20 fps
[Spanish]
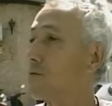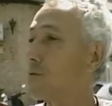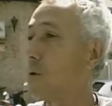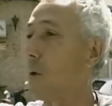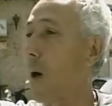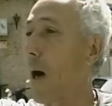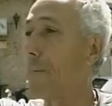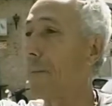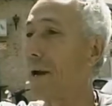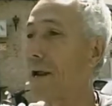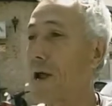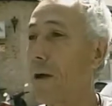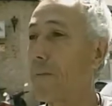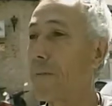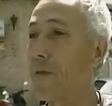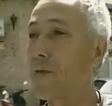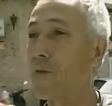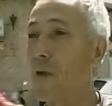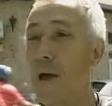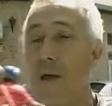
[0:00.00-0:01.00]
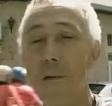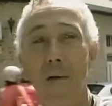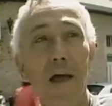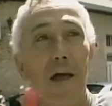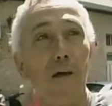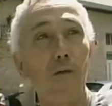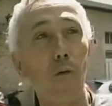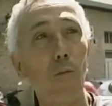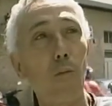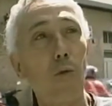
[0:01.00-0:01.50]
los aparcamientos ahí,
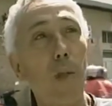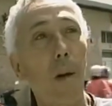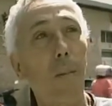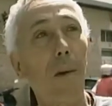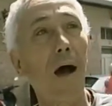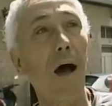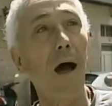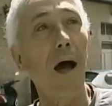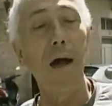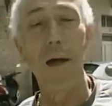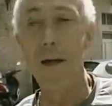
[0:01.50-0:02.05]
venga, todo el mundo a pagar.